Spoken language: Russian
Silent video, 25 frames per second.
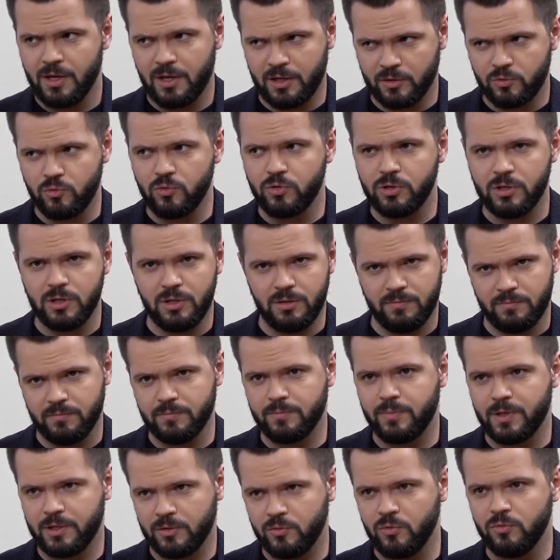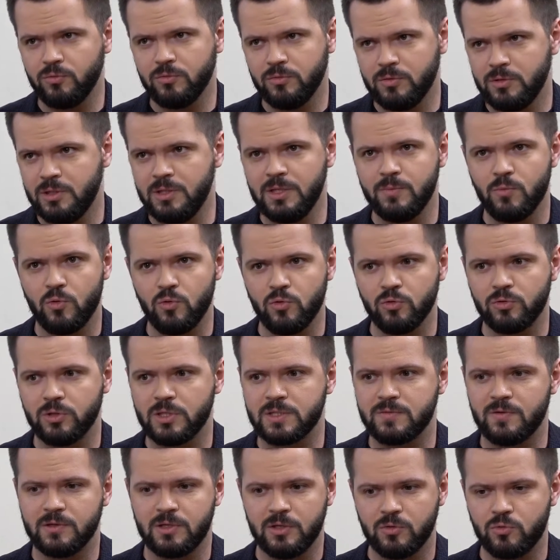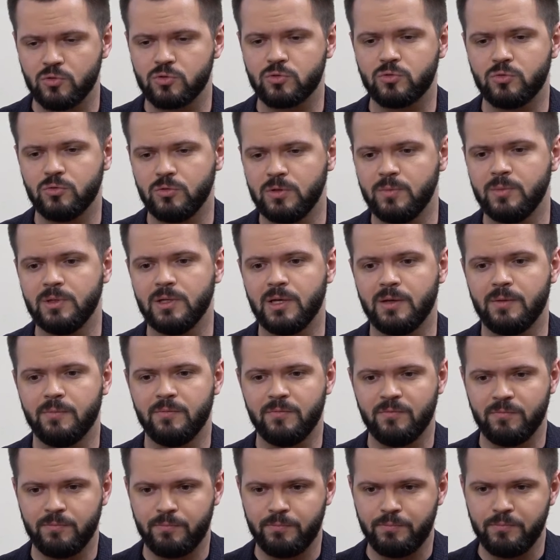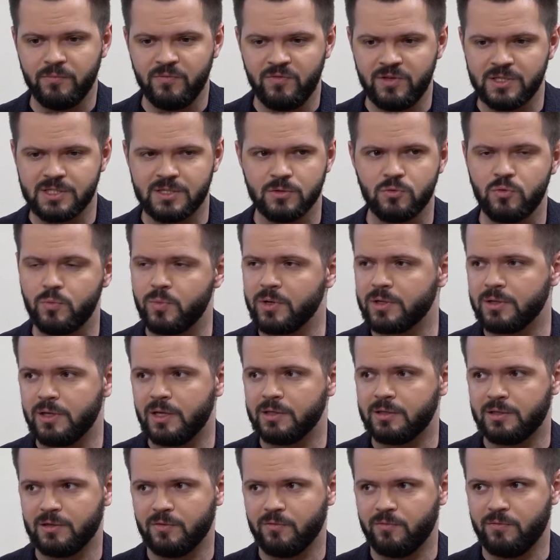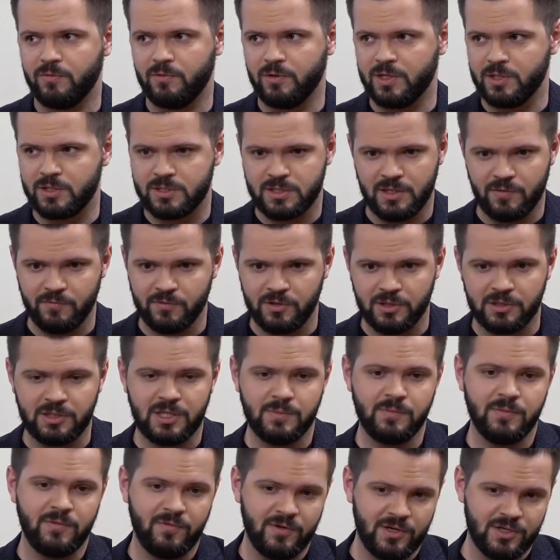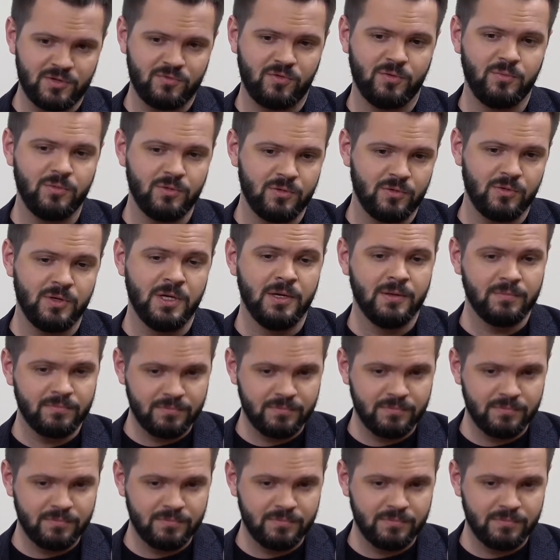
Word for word: которые, пардон, не могут назвать не то, что именно вице-губернаторов основных. Ты им говоришь фамилию,